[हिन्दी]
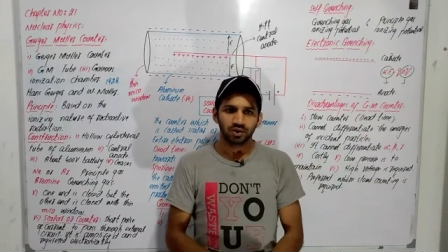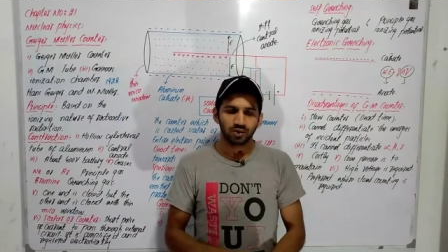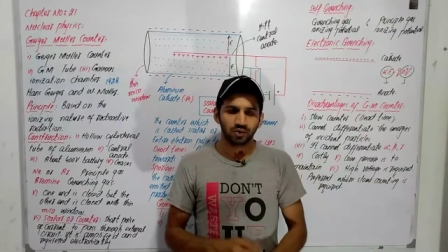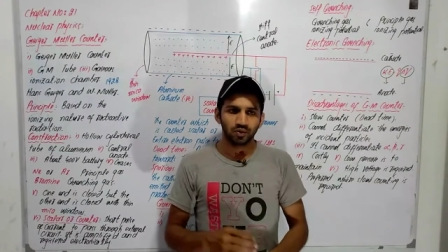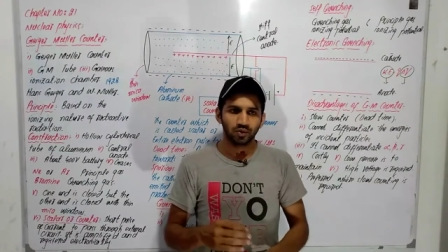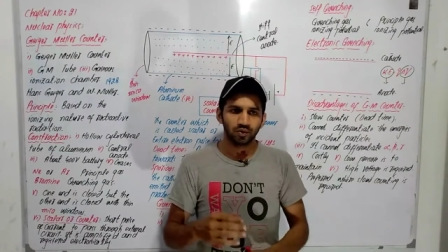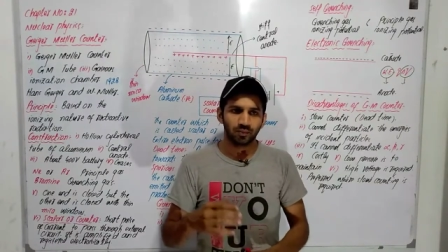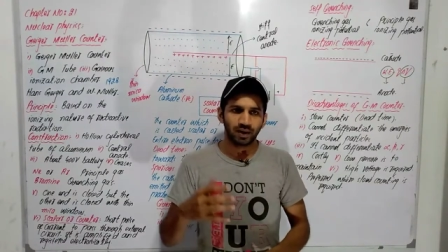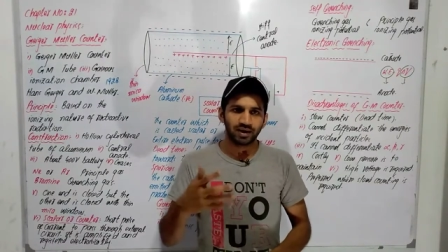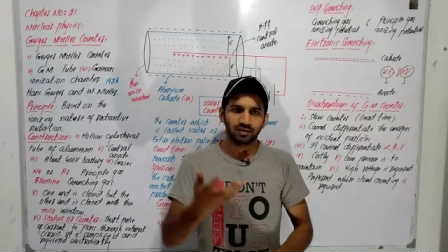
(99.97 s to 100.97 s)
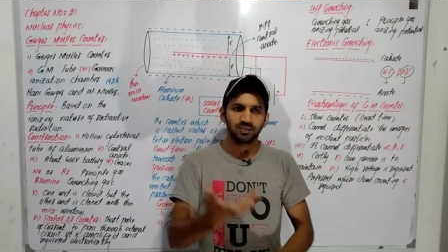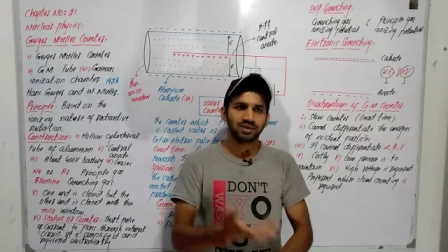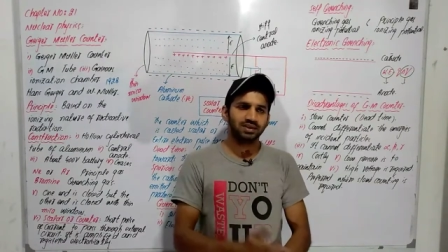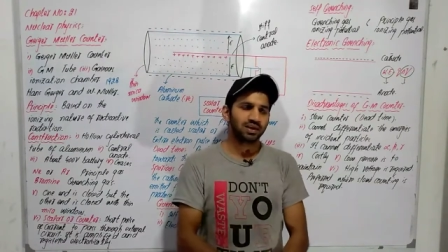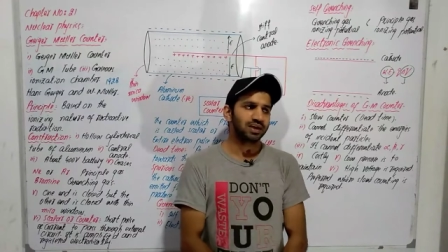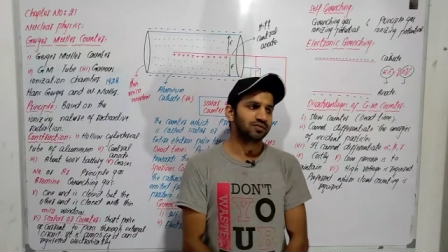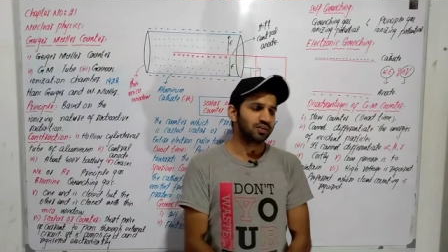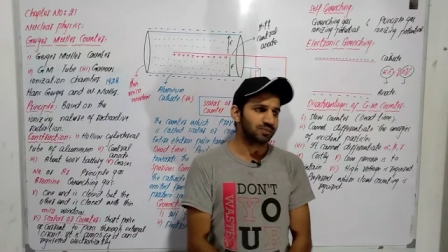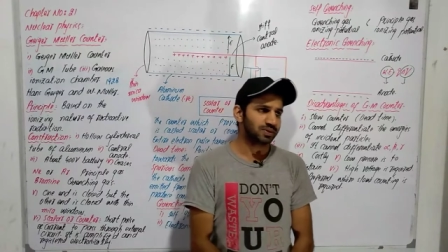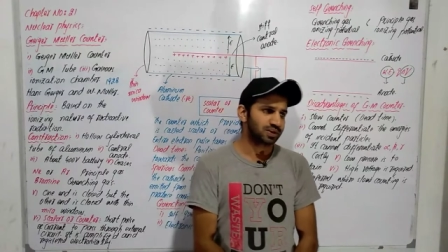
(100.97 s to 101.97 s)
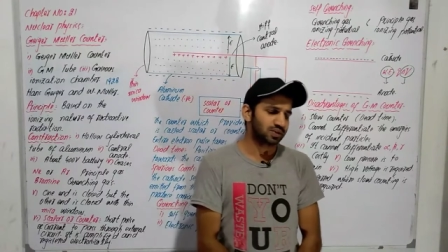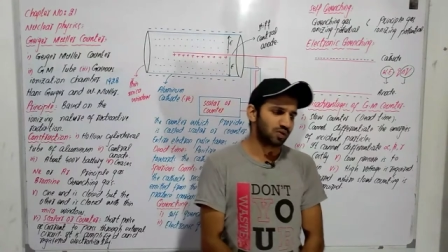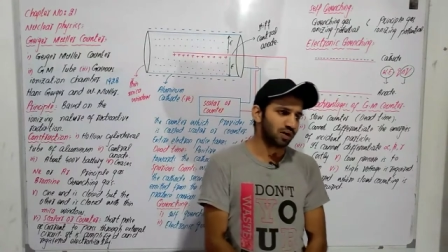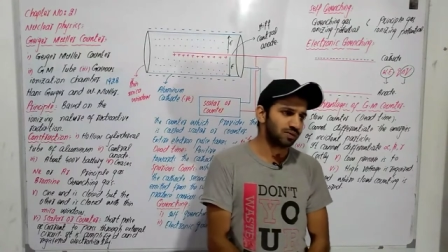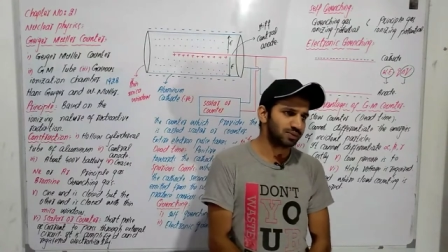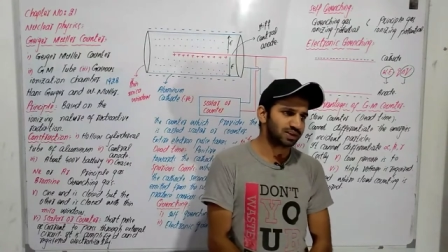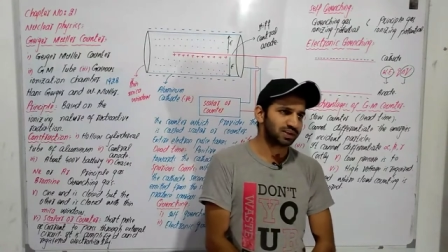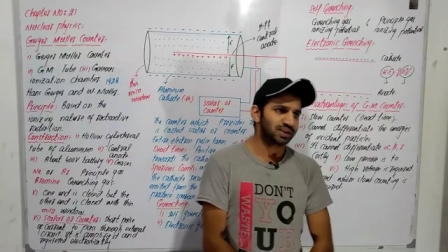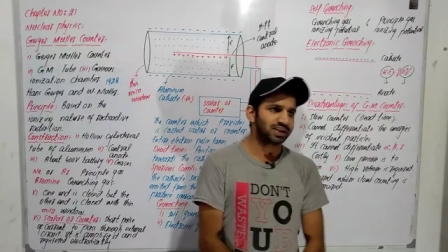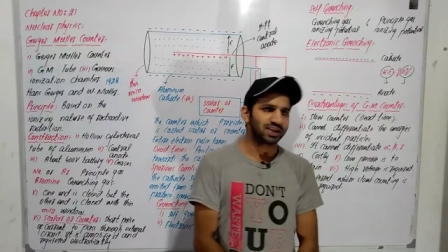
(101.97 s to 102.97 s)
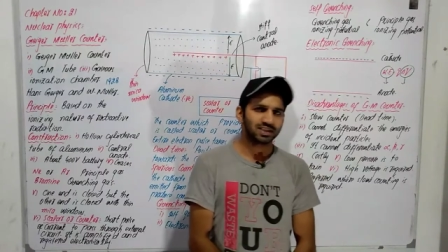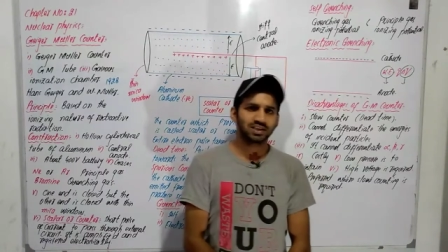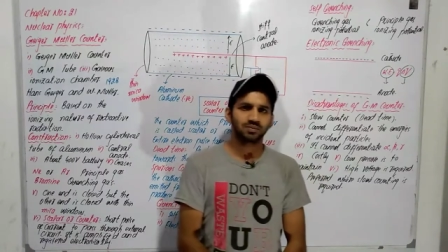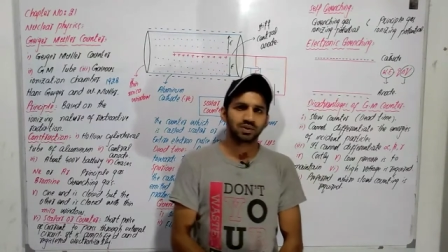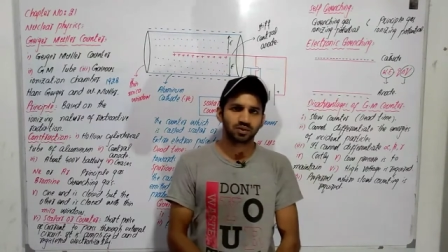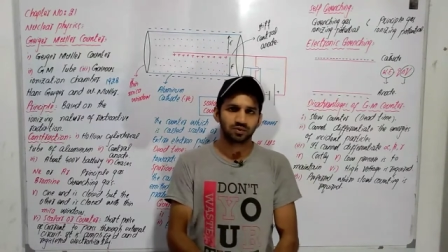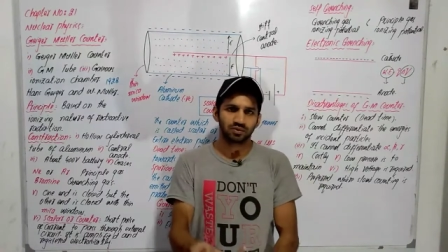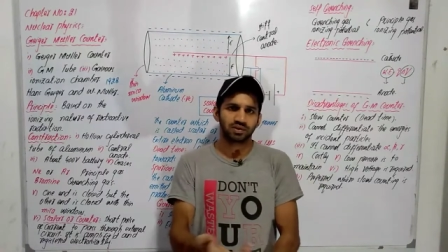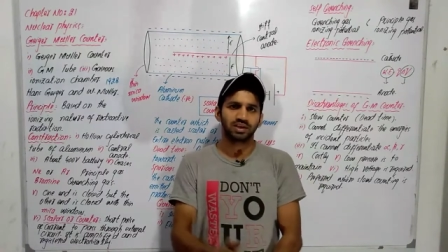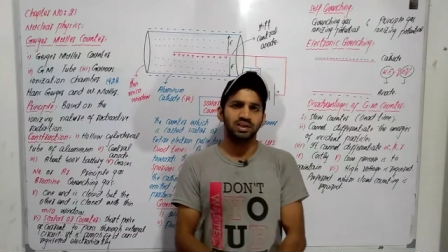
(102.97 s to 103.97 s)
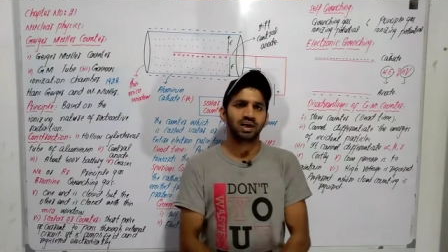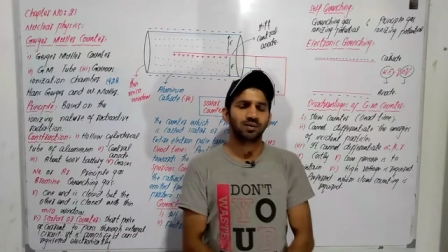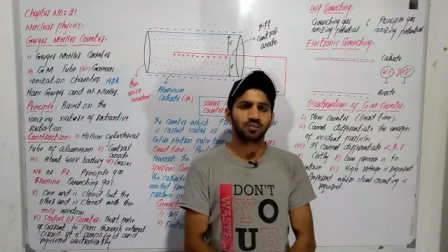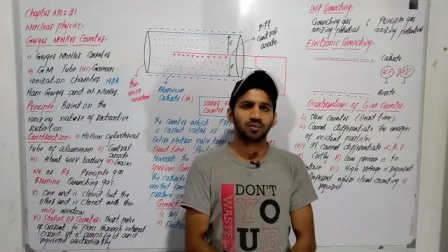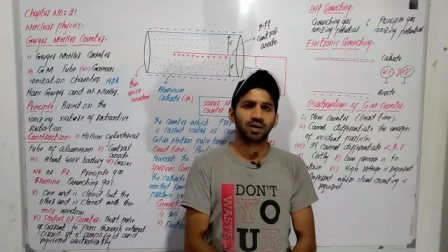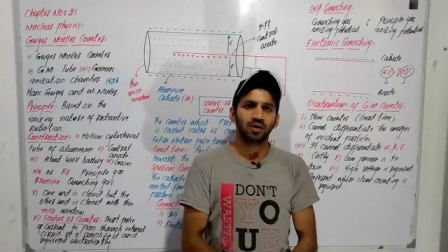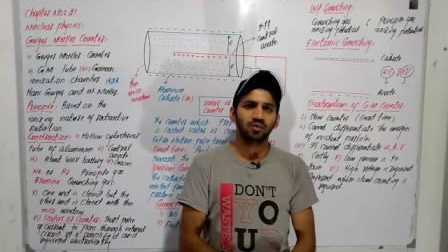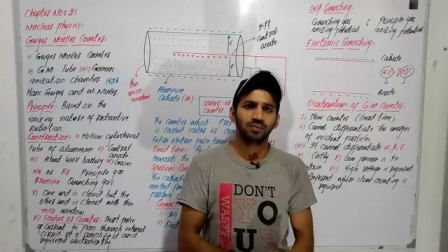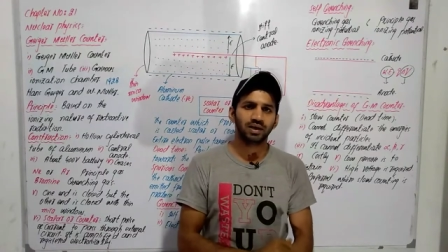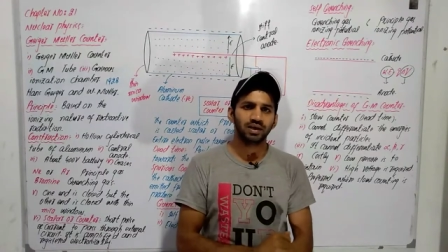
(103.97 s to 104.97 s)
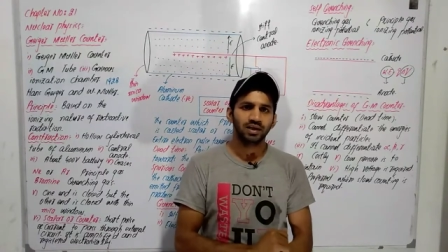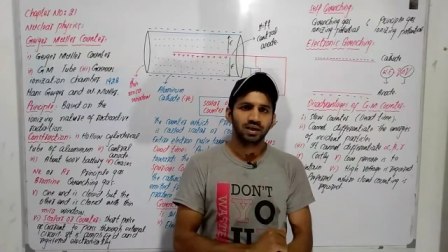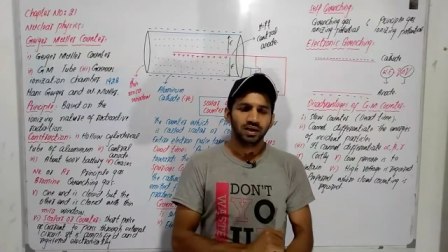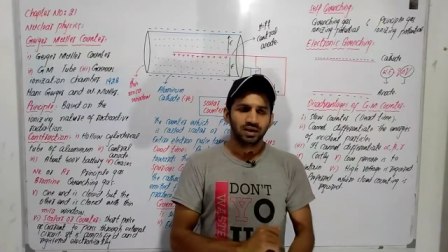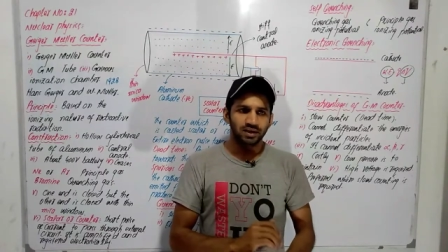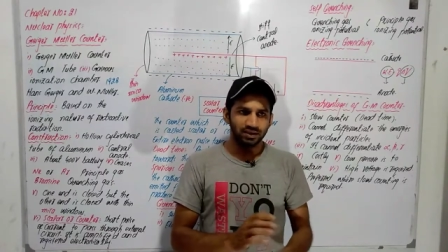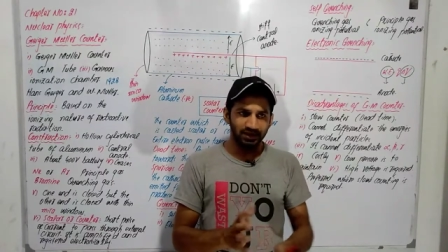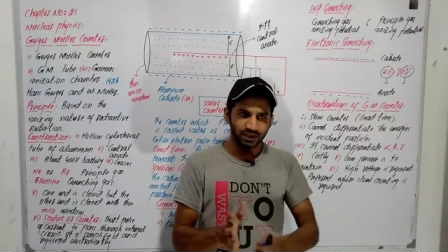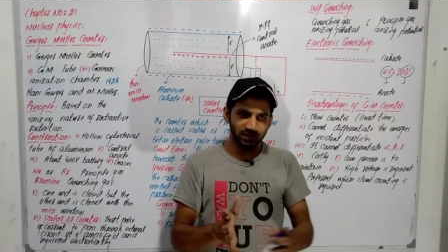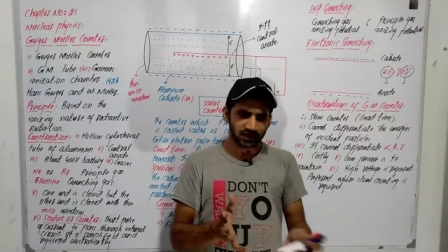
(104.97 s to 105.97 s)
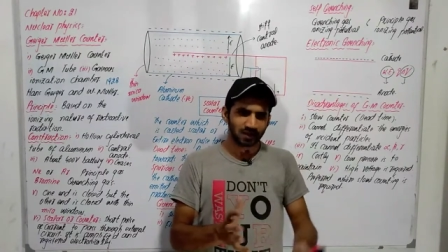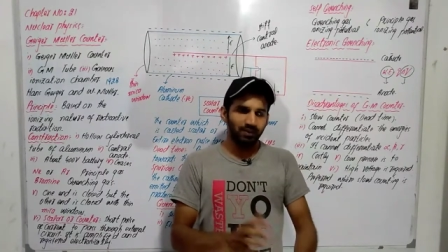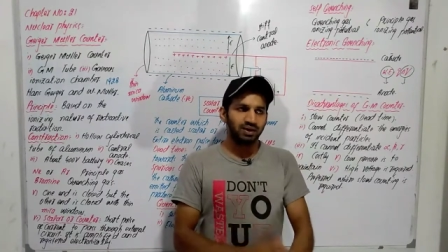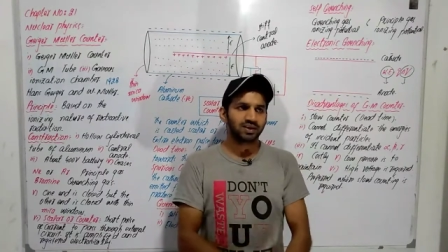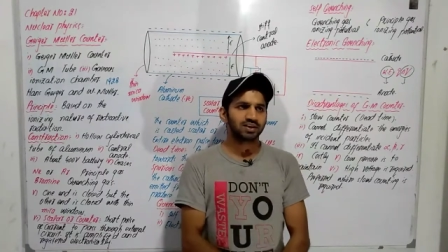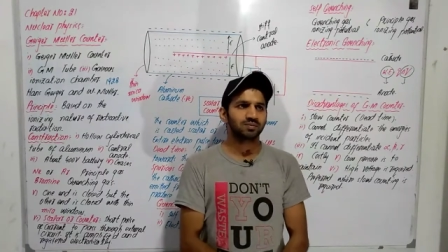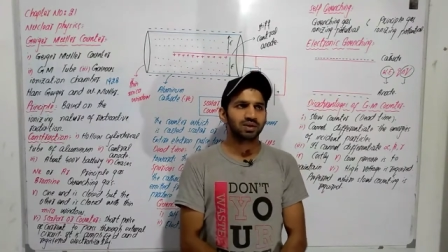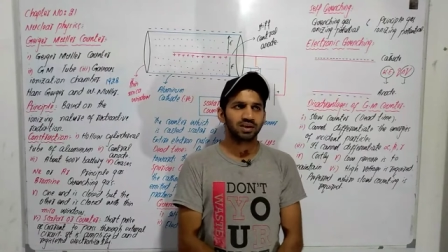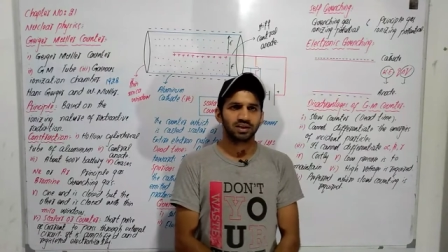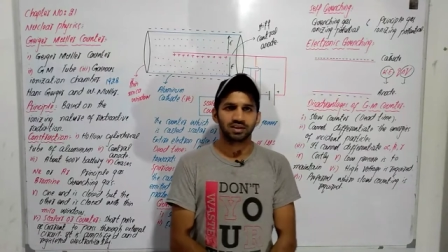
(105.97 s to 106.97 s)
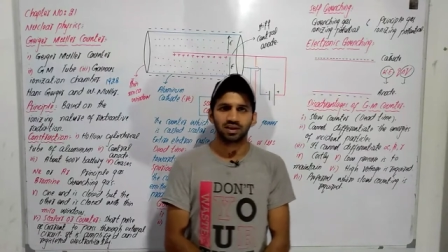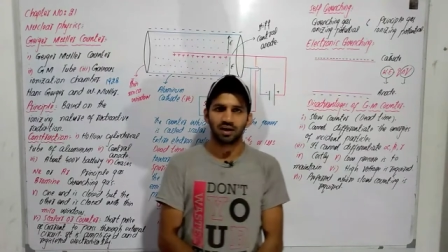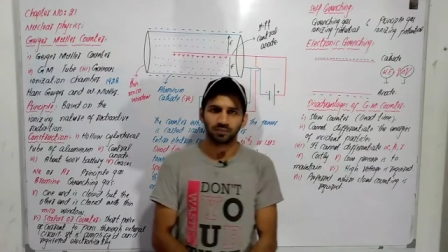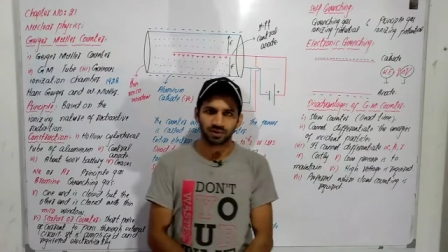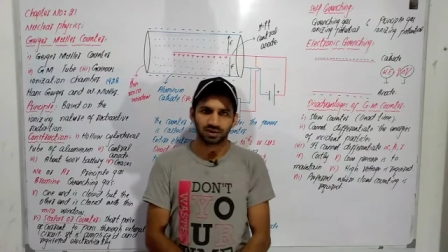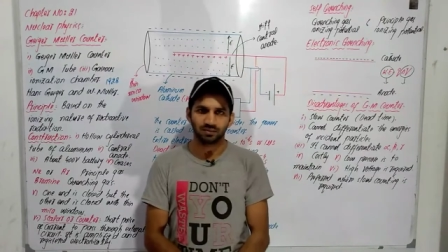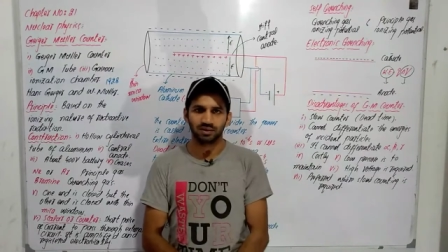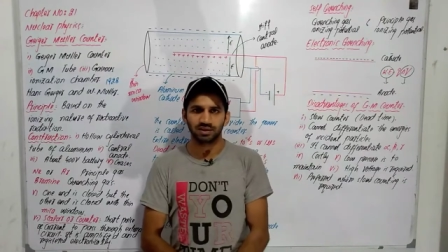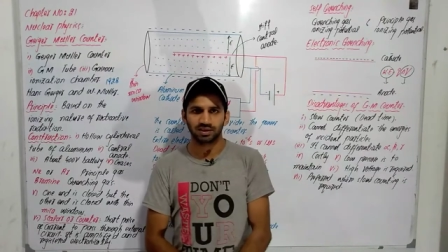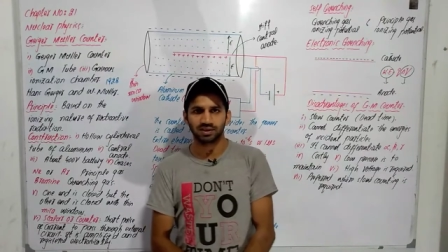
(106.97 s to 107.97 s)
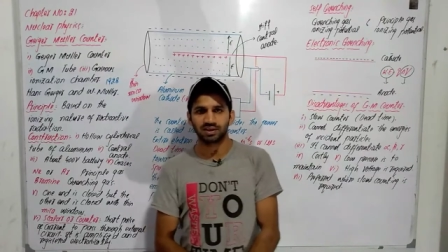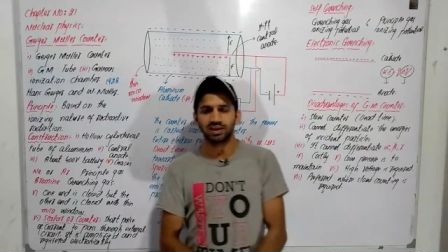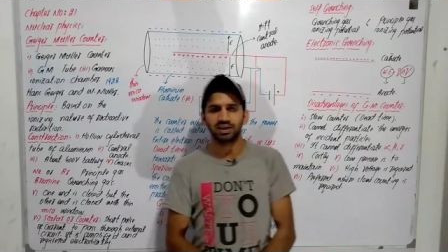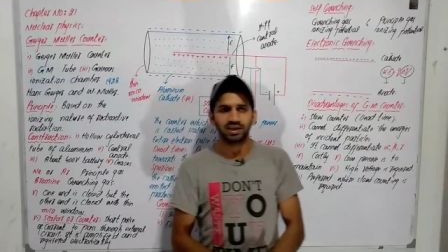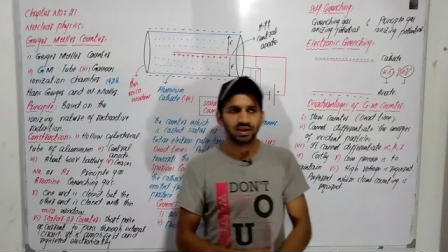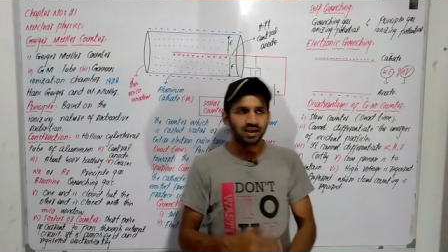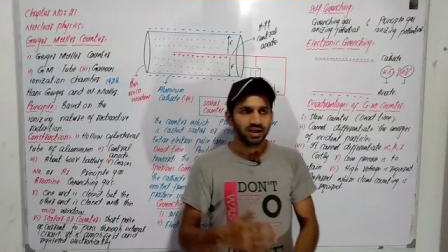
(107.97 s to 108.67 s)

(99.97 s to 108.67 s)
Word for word: तो मैटर में से लिक्विड में से सॉलिड में से या गैसेस में से गुजरती हैं आपको मालूम है ये तीन तरह के मैटर्स मैंने यहाँ से आपके सामने डिस्कस किए हैं